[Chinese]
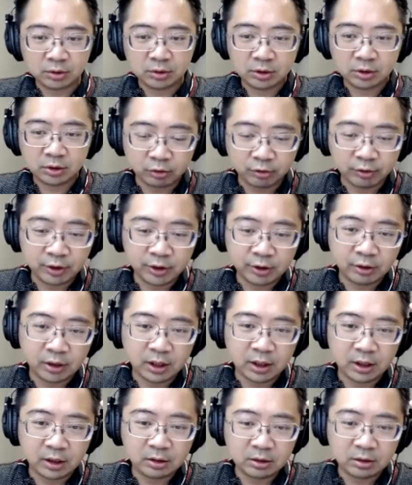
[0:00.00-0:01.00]
九月六
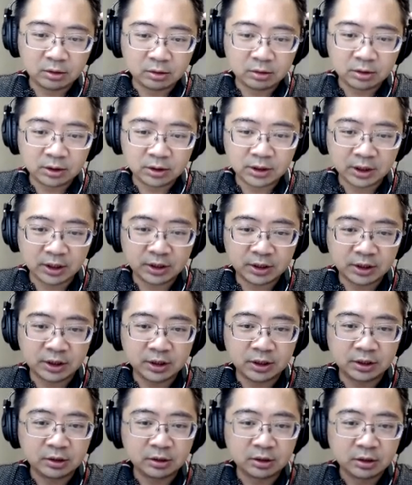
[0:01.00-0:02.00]
号，现在已
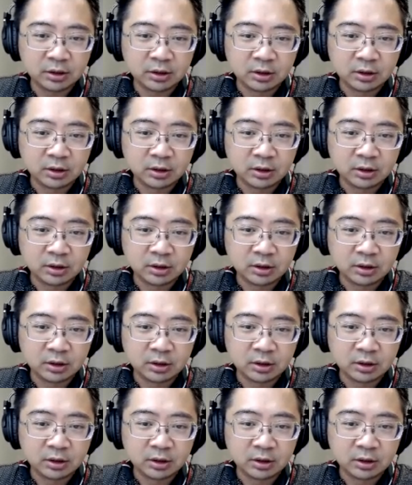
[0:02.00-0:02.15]
经